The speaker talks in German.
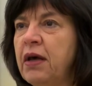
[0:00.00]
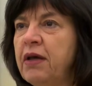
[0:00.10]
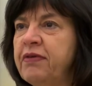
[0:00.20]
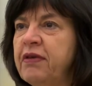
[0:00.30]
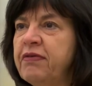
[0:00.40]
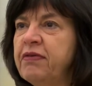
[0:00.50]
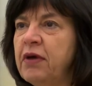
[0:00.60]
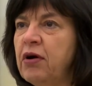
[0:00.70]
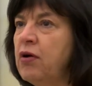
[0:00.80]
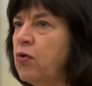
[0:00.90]
Es
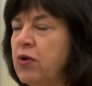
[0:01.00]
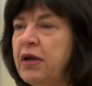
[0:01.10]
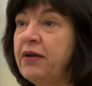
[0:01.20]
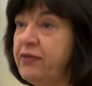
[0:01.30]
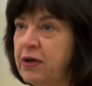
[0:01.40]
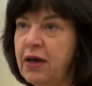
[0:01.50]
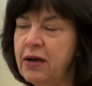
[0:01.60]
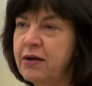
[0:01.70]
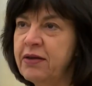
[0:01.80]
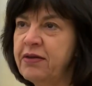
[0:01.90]
ist äh,
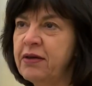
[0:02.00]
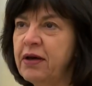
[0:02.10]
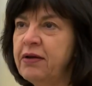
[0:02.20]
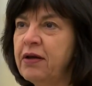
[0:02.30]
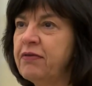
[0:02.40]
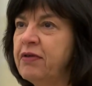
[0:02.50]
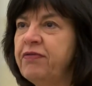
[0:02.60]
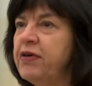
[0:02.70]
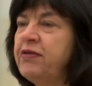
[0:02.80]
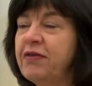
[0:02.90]
unerträglich, äh, dass
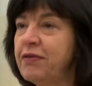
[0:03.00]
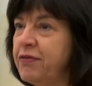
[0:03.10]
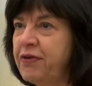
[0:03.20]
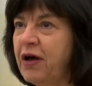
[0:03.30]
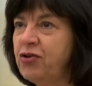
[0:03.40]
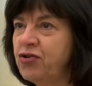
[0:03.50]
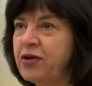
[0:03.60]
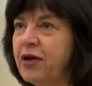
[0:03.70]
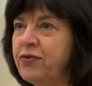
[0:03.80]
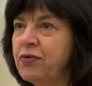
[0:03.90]
die wichtigste
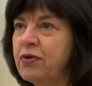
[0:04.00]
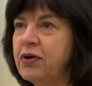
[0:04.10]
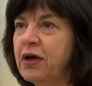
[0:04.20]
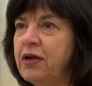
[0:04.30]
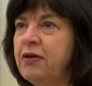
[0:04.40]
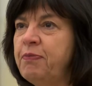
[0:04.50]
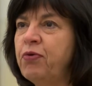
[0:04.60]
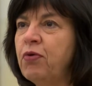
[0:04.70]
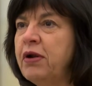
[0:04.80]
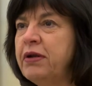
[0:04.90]
Veranstaltung, äh, die
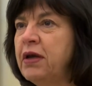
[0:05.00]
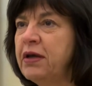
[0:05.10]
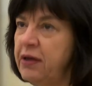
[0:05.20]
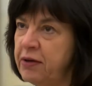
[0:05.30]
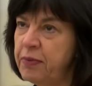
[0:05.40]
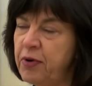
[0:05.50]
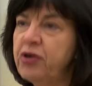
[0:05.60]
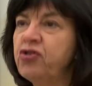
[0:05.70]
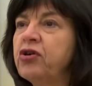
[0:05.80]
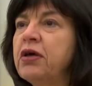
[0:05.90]
Polen, die die
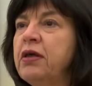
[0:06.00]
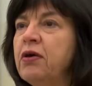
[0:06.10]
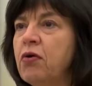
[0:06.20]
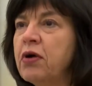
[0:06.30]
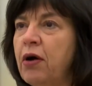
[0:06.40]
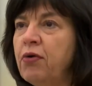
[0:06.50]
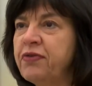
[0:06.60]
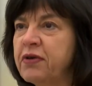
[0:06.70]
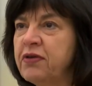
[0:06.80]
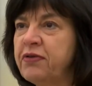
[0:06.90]
polnische Regierung
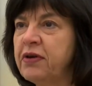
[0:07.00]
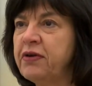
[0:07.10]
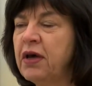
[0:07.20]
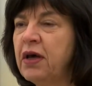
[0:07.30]
ausrichtet,